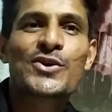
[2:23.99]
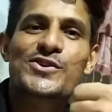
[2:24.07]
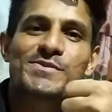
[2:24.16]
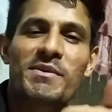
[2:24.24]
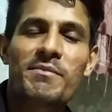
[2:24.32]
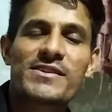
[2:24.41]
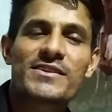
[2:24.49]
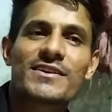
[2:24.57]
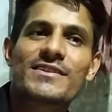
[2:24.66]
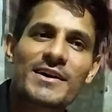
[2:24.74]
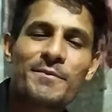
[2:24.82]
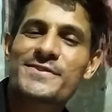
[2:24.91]
उसमें बैठ
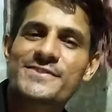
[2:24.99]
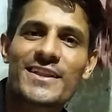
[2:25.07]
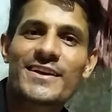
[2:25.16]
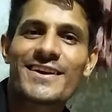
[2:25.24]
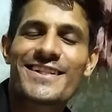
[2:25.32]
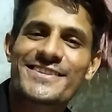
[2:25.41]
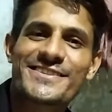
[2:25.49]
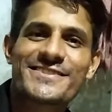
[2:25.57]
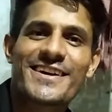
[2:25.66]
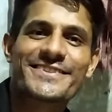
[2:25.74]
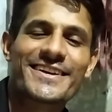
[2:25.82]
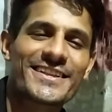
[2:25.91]
कर अपन चलेंगे
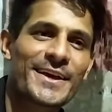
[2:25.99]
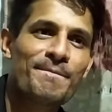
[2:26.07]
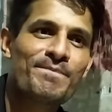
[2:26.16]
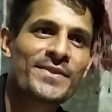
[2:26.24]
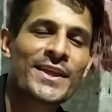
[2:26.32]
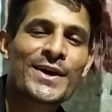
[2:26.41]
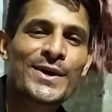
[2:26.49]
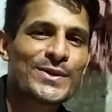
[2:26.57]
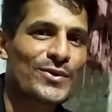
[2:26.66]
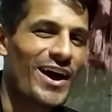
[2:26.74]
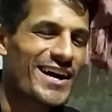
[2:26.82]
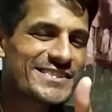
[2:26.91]
राजस्थान के लिए
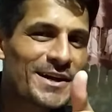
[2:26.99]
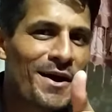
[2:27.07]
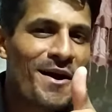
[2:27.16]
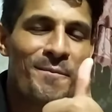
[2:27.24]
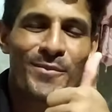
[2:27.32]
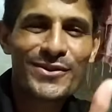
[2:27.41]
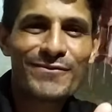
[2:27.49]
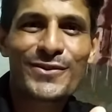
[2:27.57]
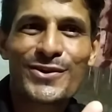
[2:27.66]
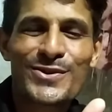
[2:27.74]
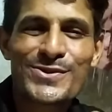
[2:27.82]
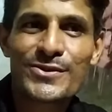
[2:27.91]
तो आज का फुल
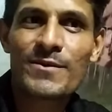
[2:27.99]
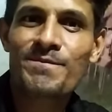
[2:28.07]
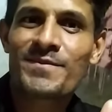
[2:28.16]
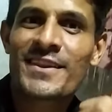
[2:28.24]
ब्लॉग दोस्तों